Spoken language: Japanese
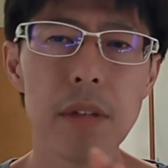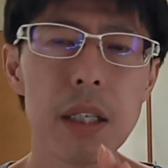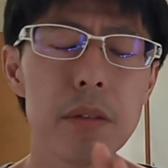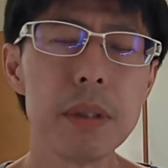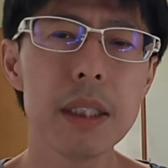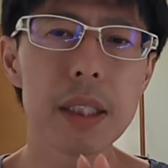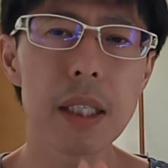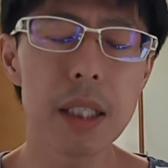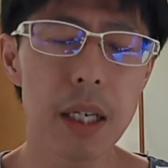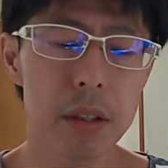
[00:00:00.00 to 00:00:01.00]

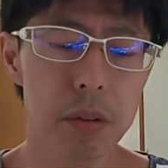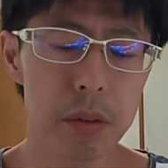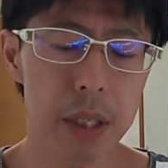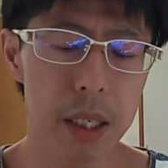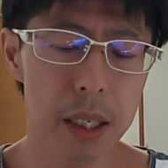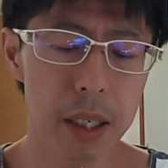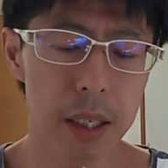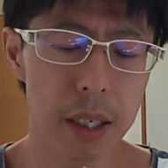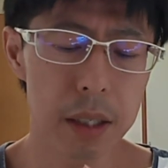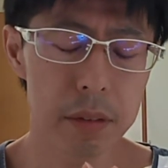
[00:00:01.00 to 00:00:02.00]
ワードビジネスサテライトと
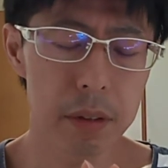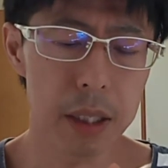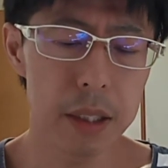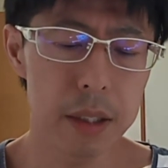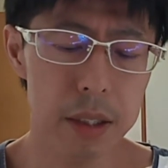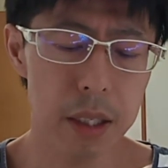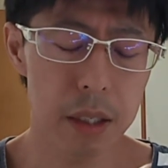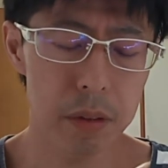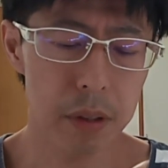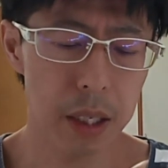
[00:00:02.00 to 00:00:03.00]
か、あの、
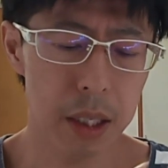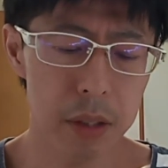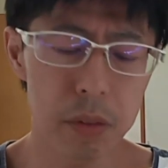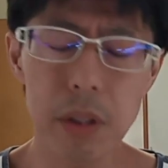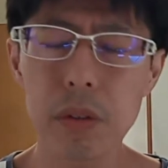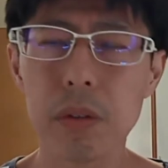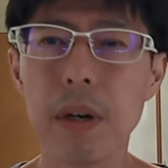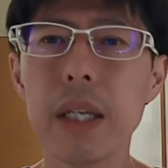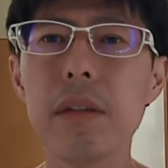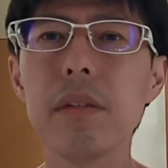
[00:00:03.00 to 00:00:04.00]
NHK とか、いろんなとこ
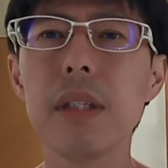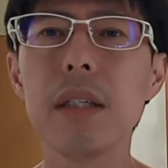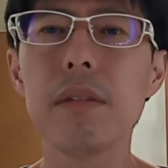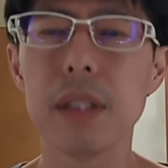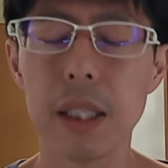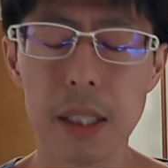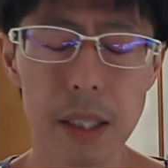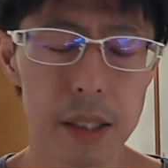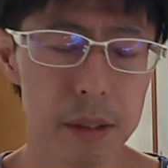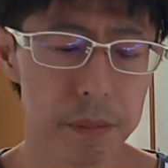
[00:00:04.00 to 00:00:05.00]
割り振ってるんで
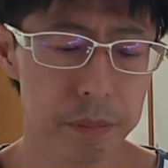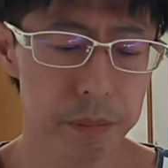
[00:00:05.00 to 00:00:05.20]
ね、